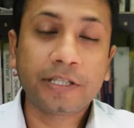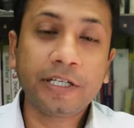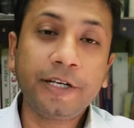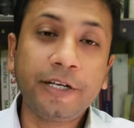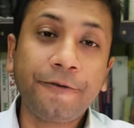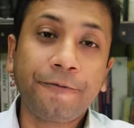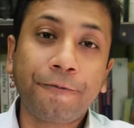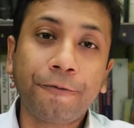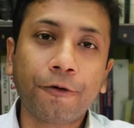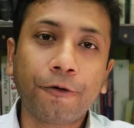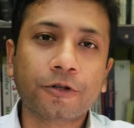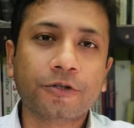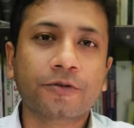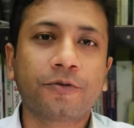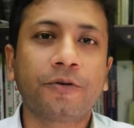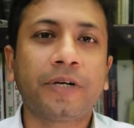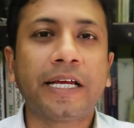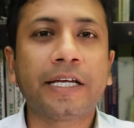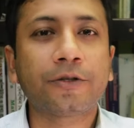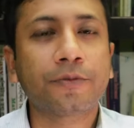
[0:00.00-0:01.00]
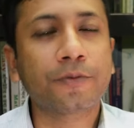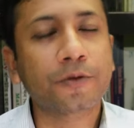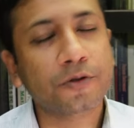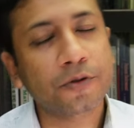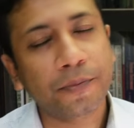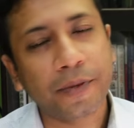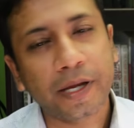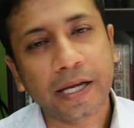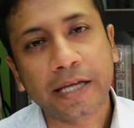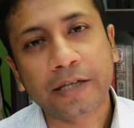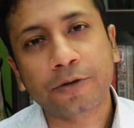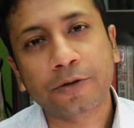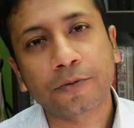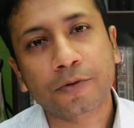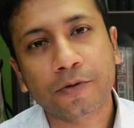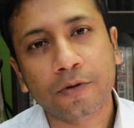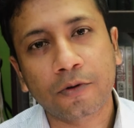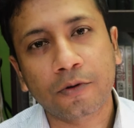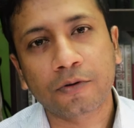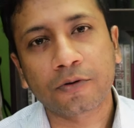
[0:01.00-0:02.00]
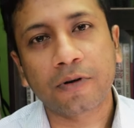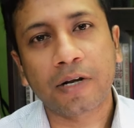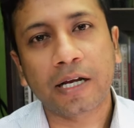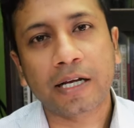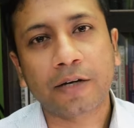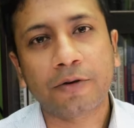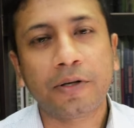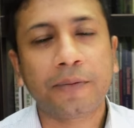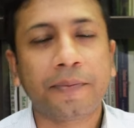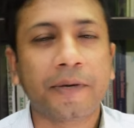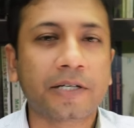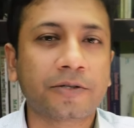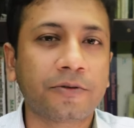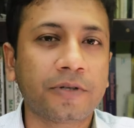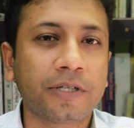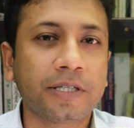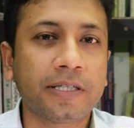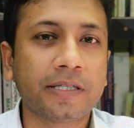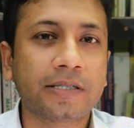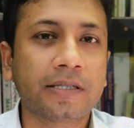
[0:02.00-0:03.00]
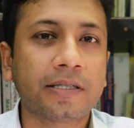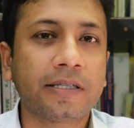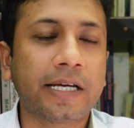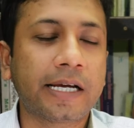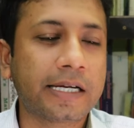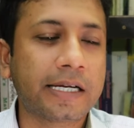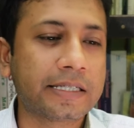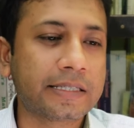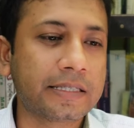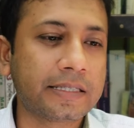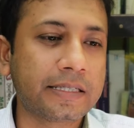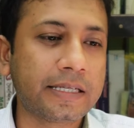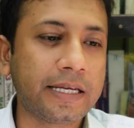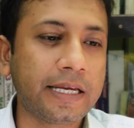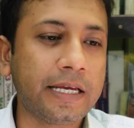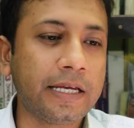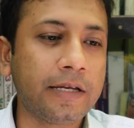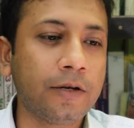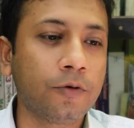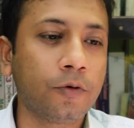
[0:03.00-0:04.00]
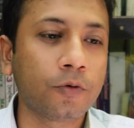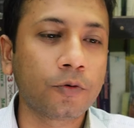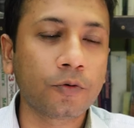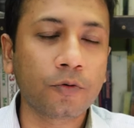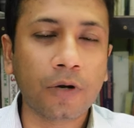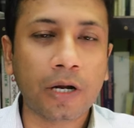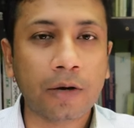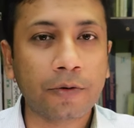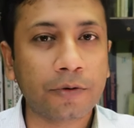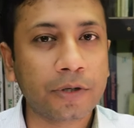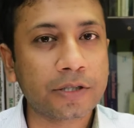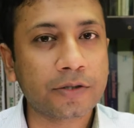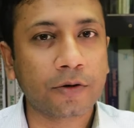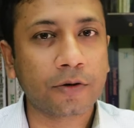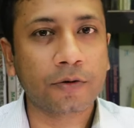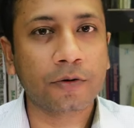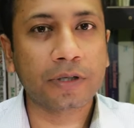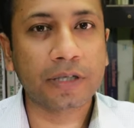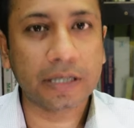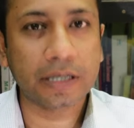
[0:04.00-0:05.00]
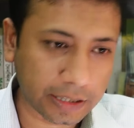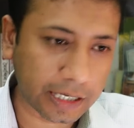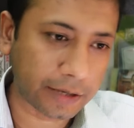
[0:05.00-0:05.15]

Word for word: তিনি ফোর্স করে এই সমস্ত এই সমস্ত লোনগুলাকে উনি পাশ করে দিয়েছেন দেখা গেছে যে এই লোনগুলা উনি যখন